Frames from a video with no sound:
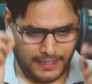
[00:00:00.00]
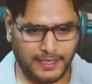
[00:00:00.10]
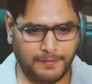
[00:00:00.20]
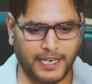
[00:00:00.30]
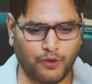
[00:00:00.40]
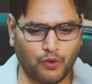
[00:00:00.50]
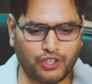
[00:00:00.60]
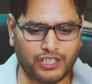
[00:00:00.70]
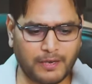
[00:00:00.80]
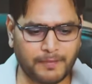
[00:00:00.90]
ये मेरे
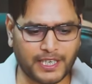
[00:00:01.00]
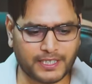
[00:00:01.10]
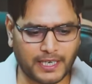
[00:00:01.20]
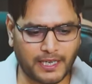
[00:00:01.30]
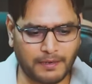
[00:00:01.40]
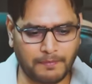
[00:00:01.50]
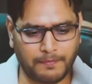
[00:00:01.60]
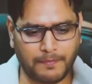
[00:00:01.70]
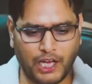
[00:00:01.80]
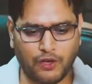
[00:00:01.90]
ओरिजिनल पेज का
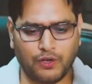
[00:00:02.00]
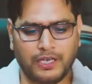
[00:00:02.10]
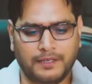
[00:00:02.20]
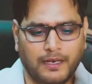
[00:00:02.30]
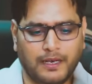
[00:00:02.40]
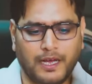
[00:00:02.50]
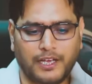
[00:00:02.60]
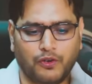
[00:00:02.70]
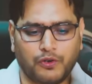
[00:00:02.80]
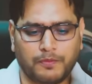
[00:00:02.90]
बायो है
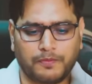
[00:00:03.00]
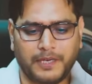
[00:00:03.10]
लाइक और